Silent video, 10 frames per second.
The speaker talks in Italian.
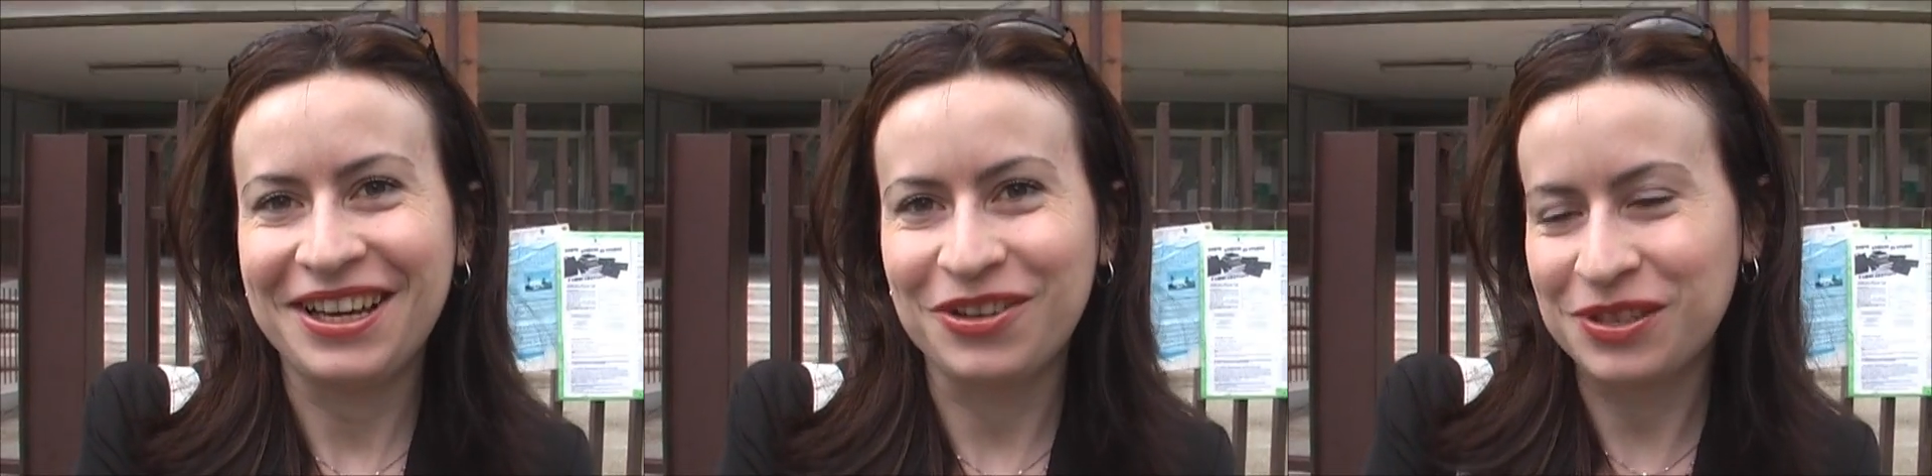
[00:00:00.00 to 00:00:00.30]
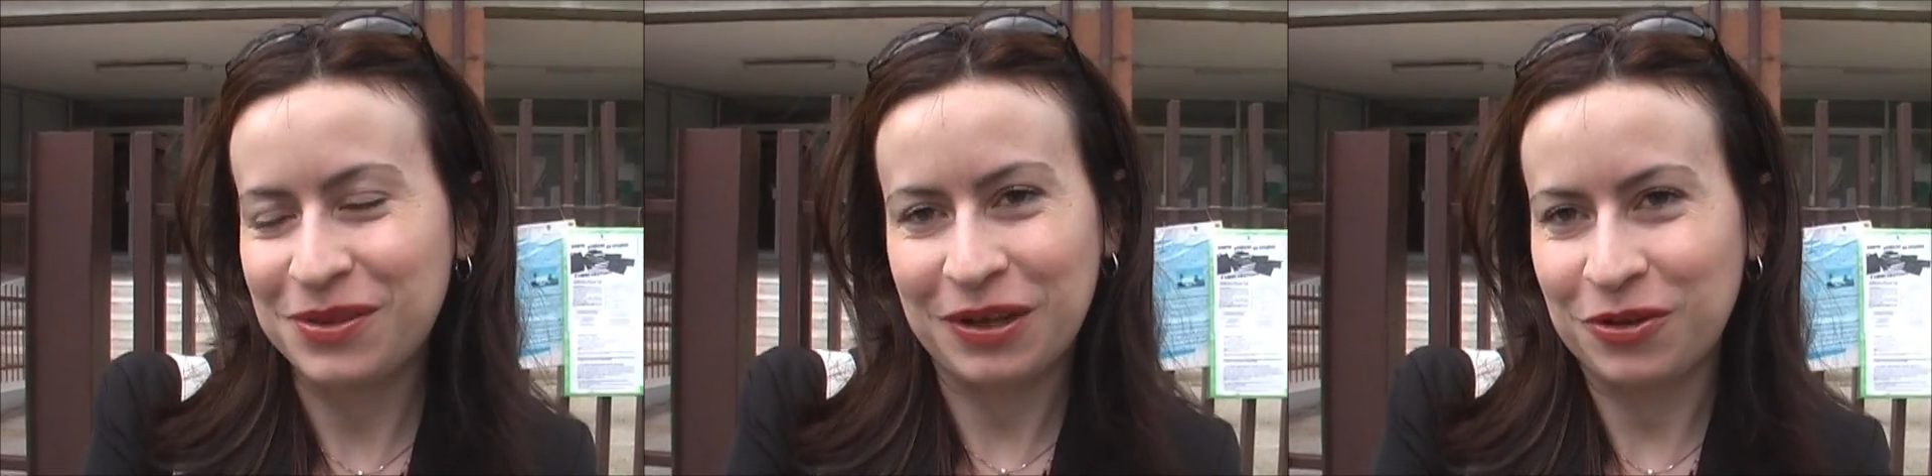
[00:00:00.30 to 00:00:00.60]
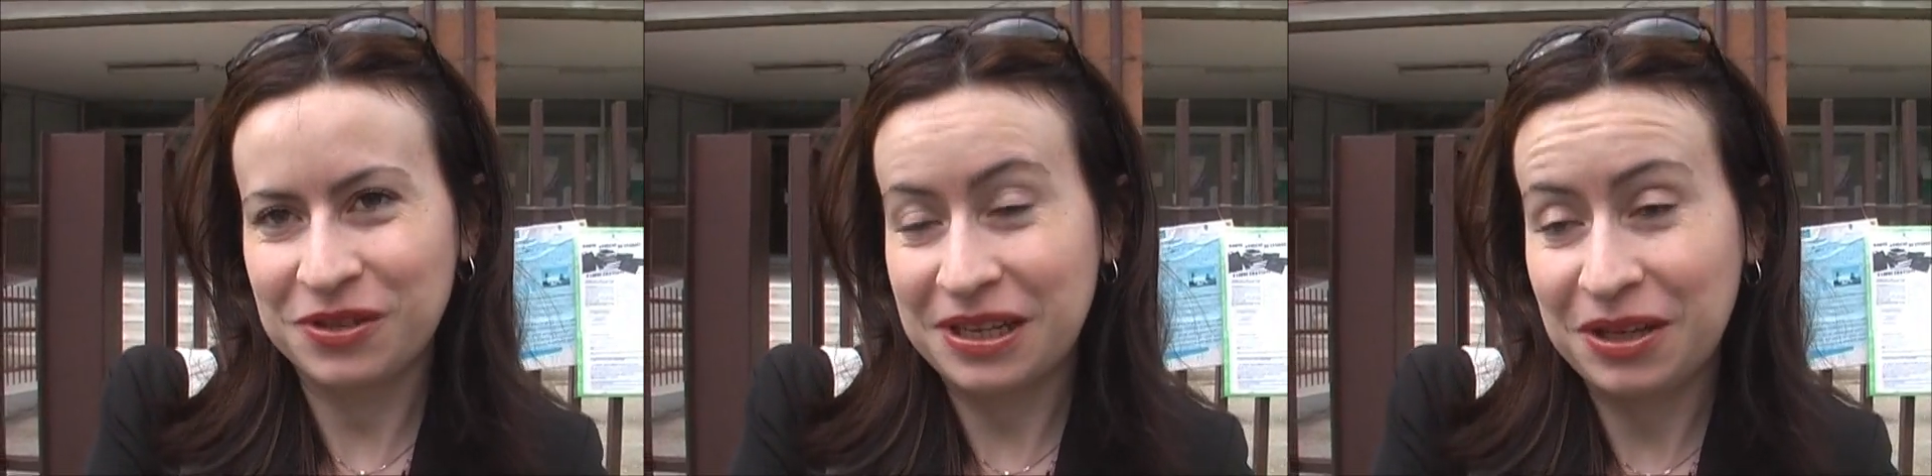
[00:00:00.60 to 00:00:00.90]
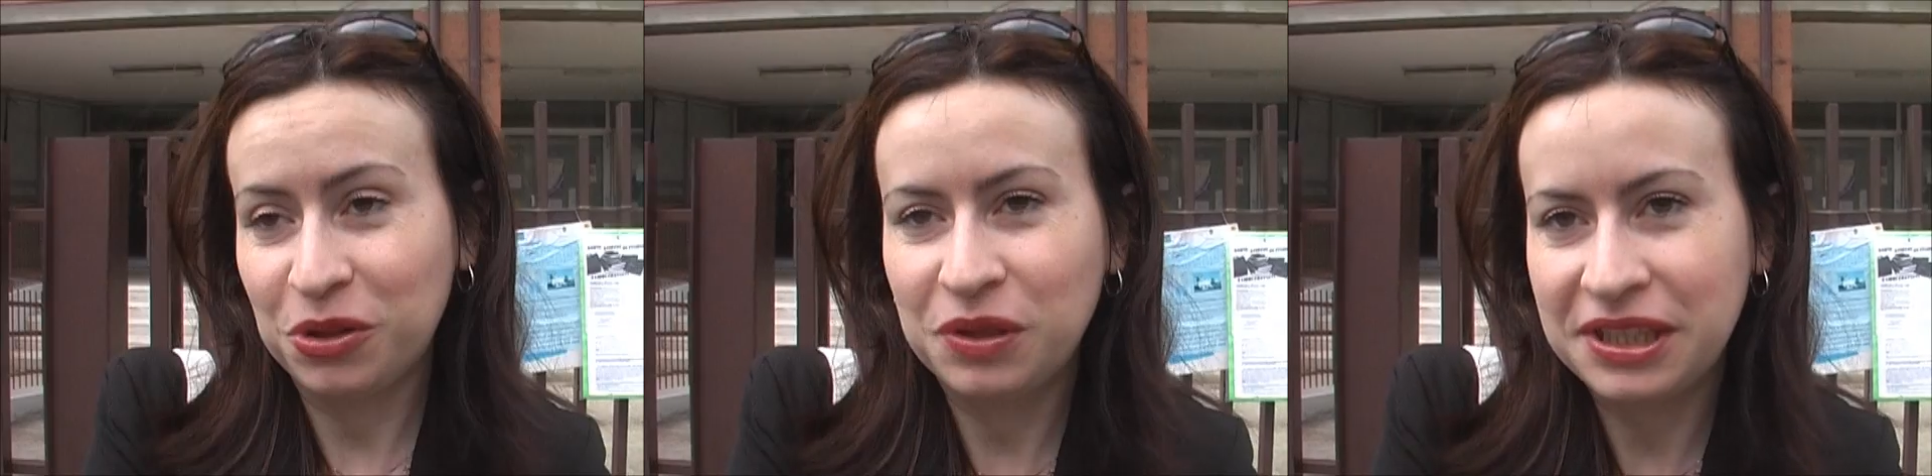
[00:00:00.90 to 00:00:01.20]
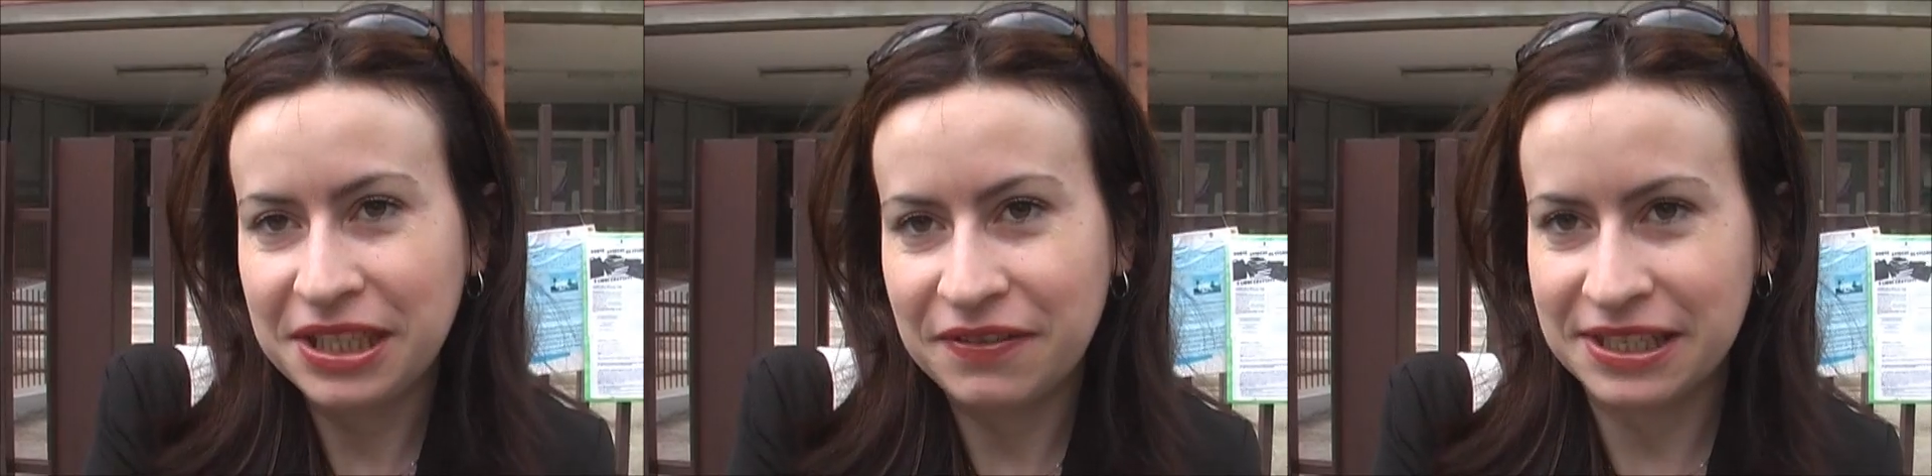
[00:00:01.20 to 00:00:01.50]
è così una cosa
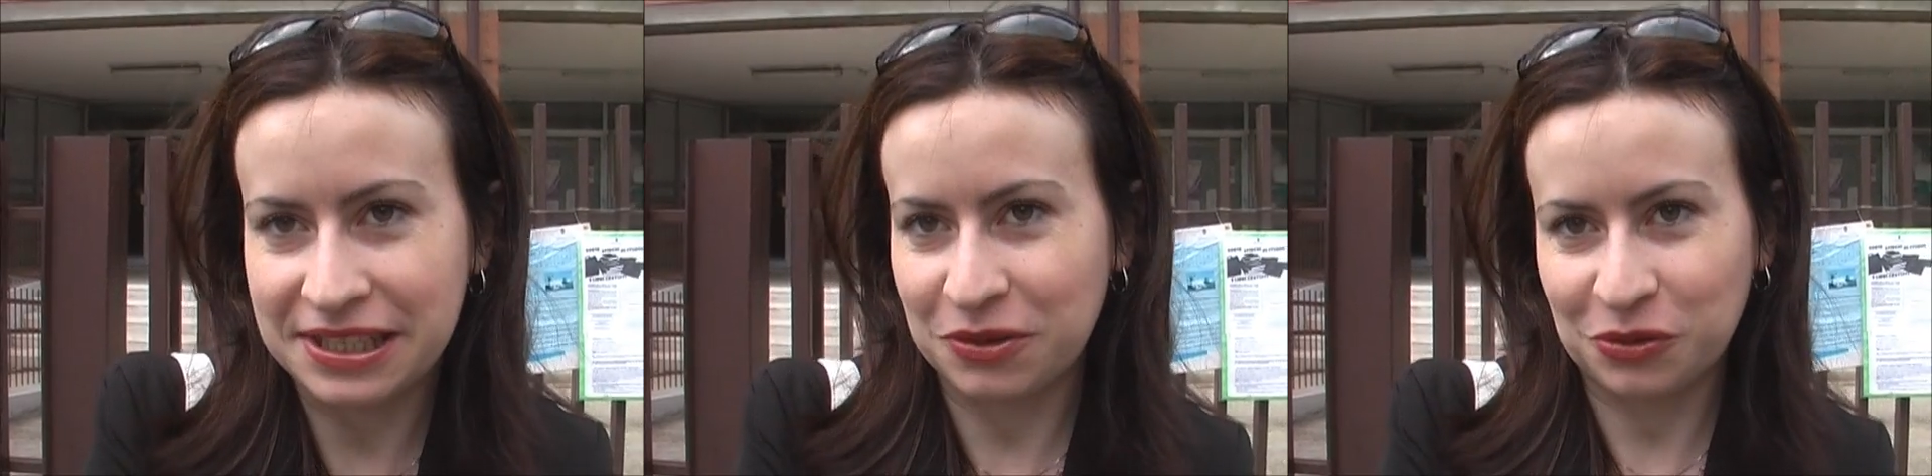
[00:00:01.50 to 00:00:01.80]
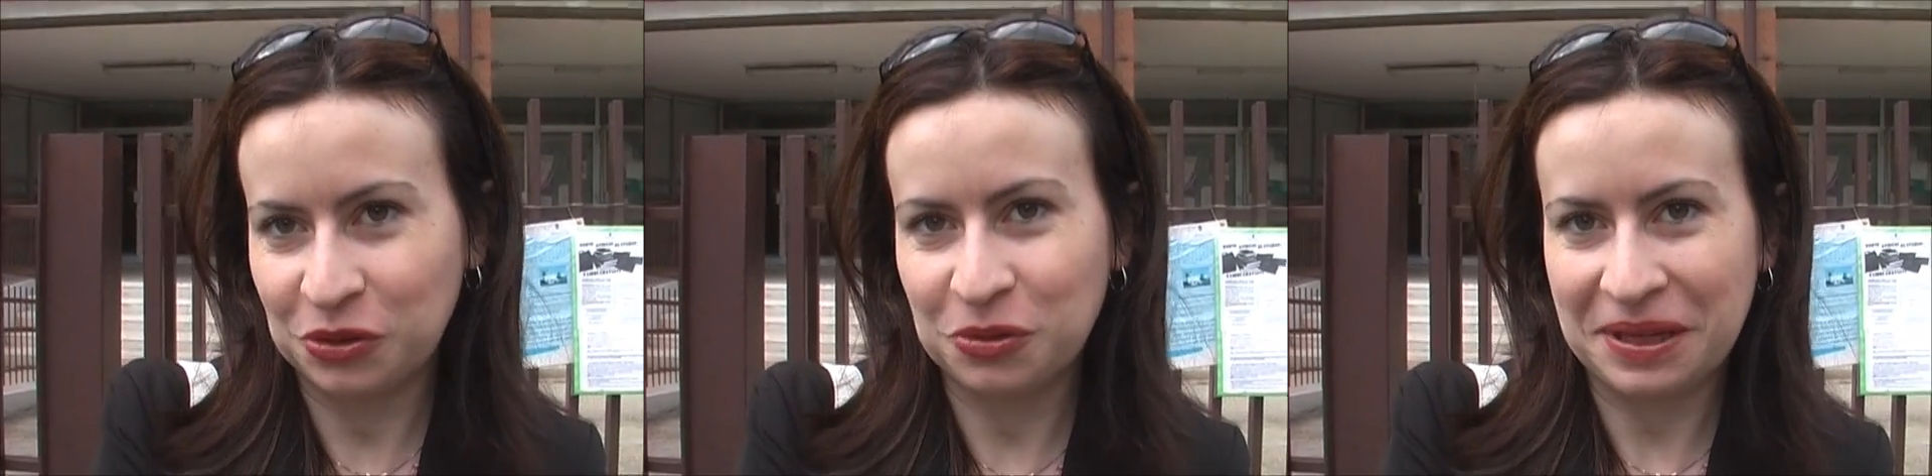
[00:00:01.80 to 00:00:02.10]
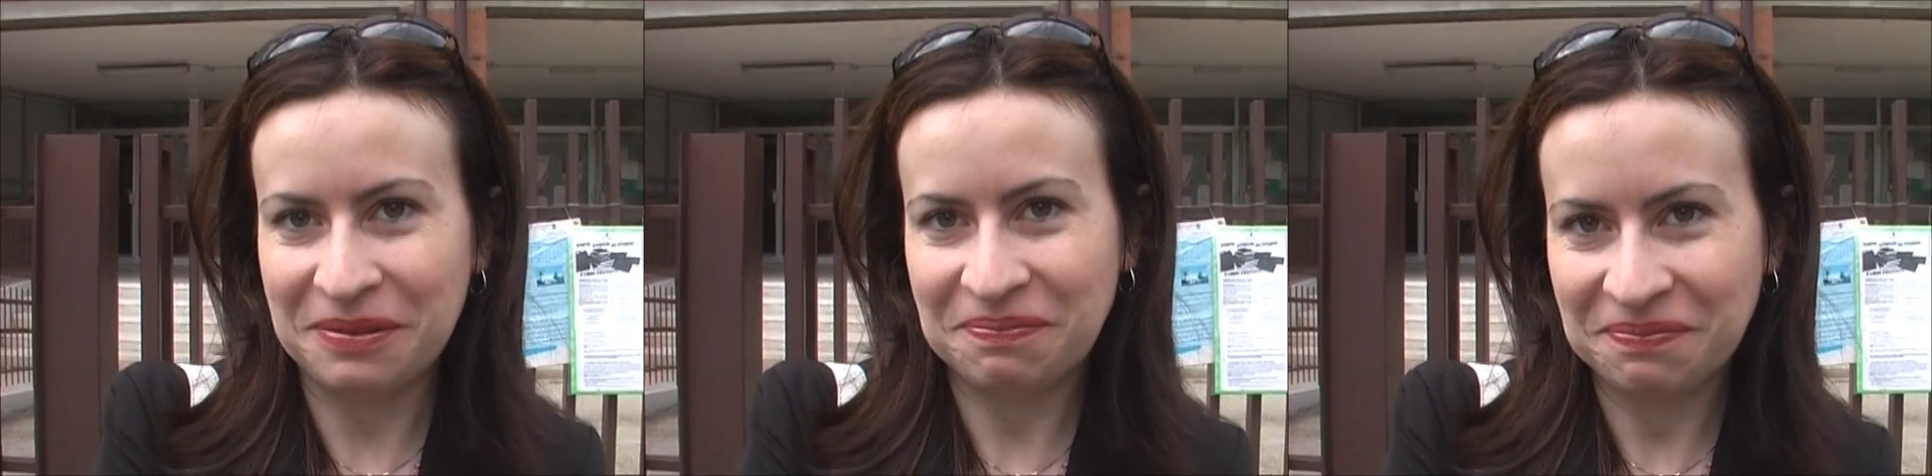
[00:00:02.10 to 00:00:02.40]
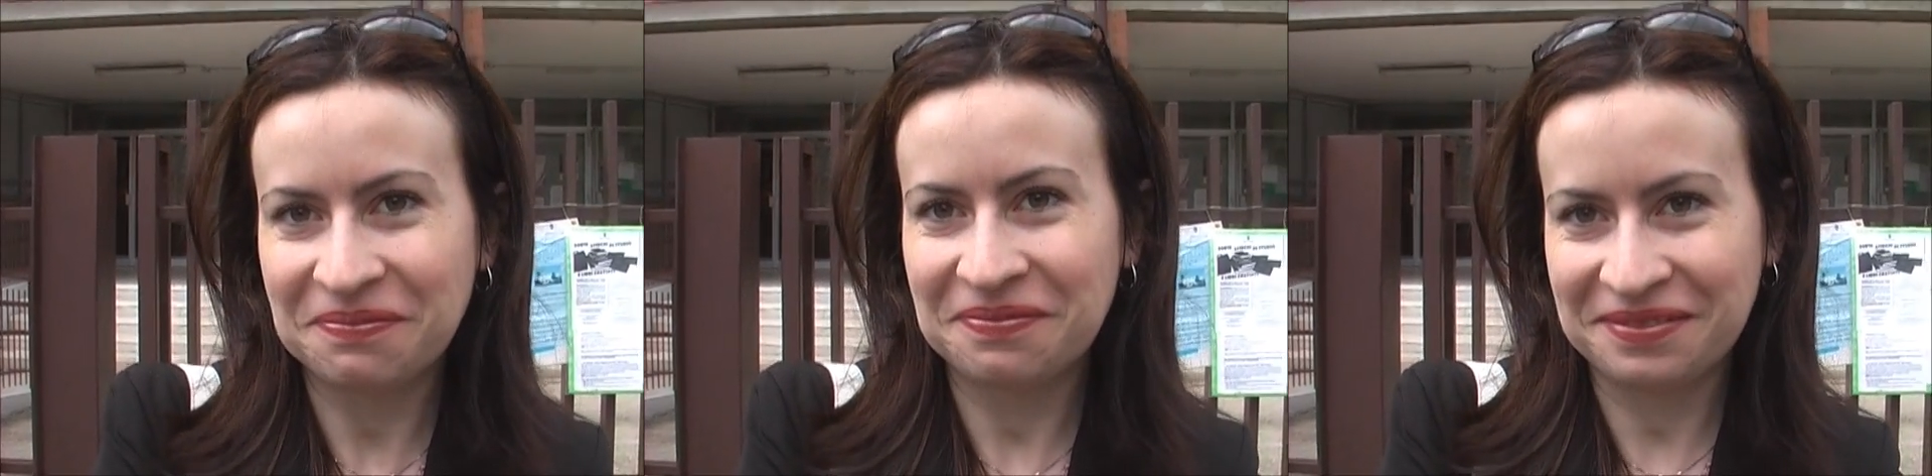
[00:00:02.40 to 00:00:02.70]
intuitiva secondo me